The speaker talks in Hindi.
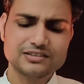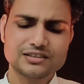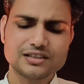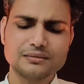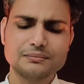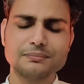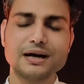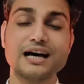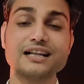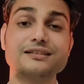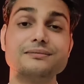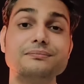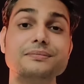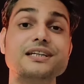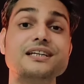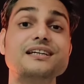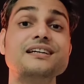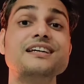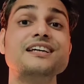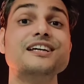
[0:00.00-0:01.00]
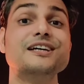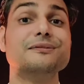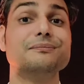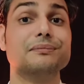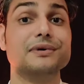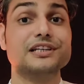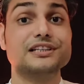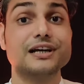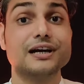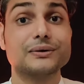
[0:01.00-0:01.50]
इसके बाद में
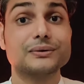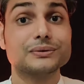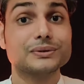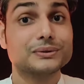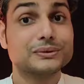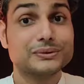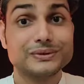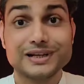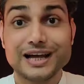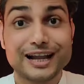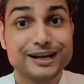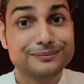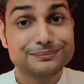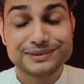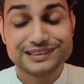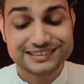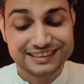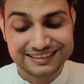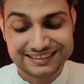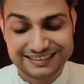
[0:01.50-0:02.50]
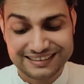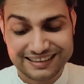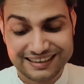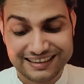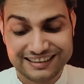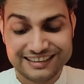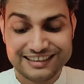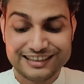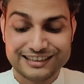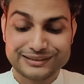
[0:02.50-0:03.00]
मैया को देखो लाल पसंद है